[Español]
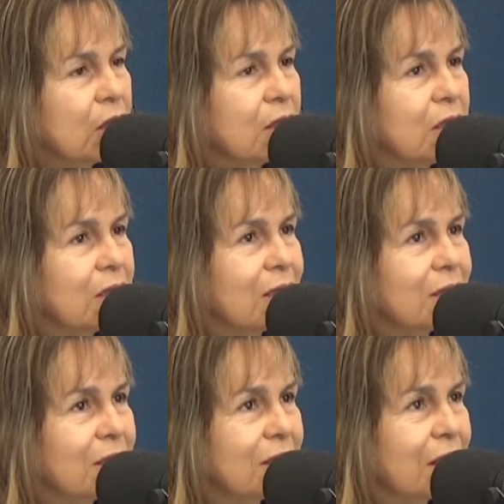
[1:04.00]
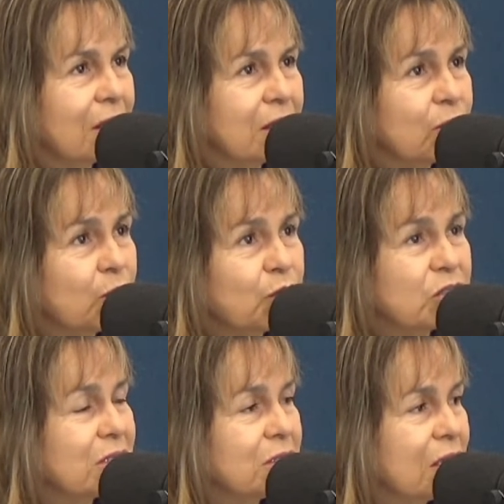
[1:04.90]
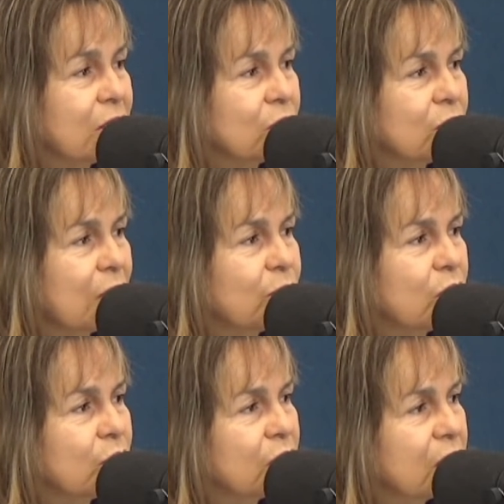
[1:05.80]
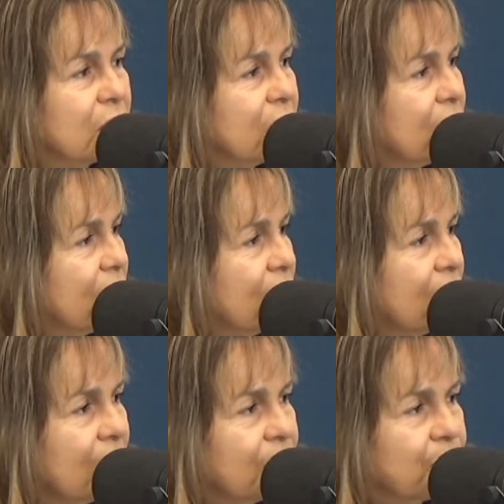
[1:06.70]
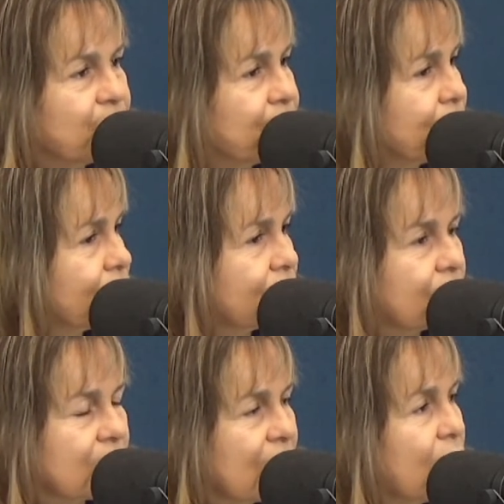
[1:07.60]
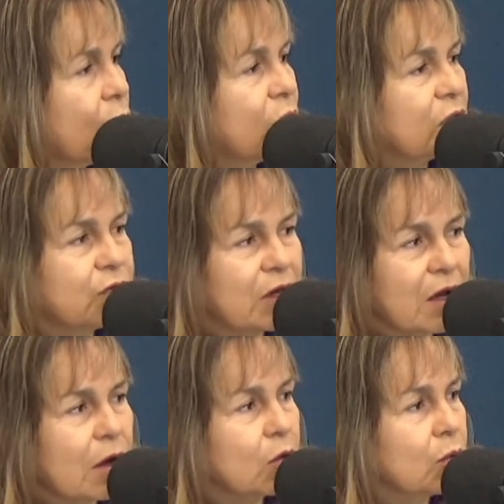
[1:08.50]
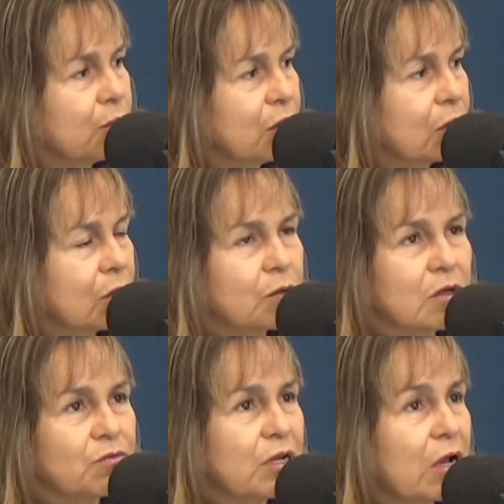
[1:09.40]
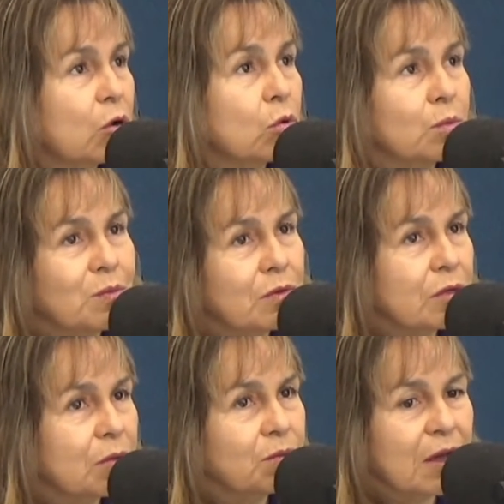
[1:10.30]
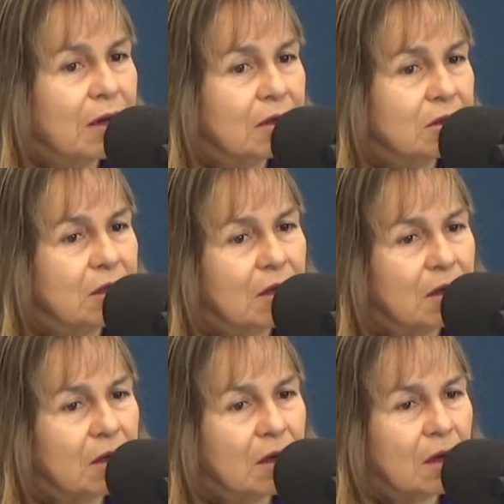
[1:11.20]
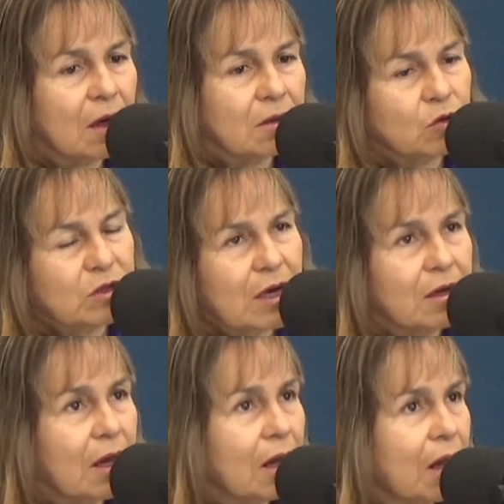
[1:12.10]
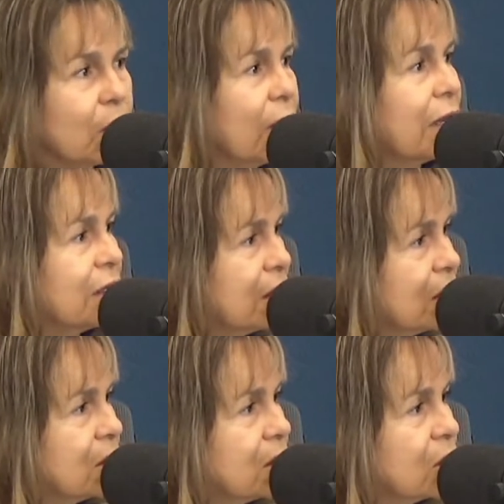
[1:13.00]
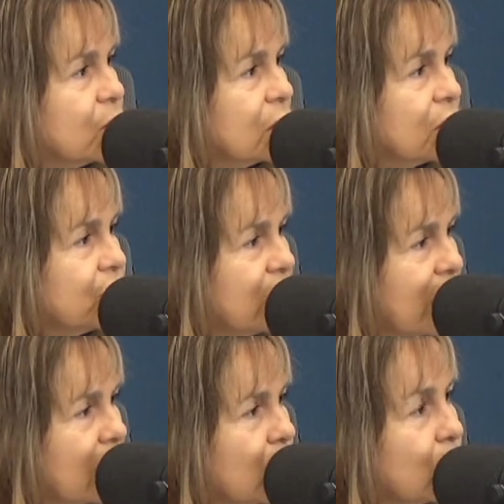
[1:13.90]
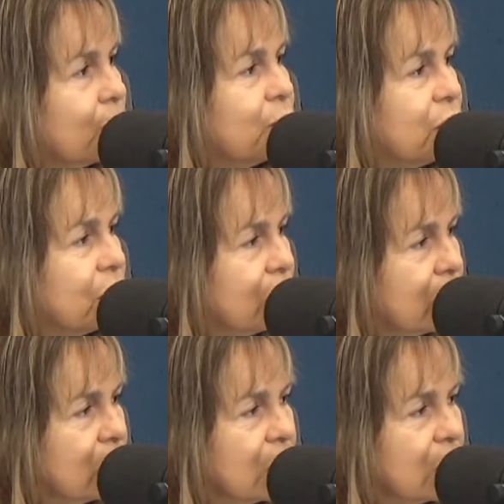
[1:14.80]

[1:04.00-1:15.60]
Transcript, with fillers: y que en general damos por sentado, damos como que... O como que fuera obvio. Como que fuera obvio, como que fuera obvio que en mi casa, no sé, haya agua caliente, como que fuera obvio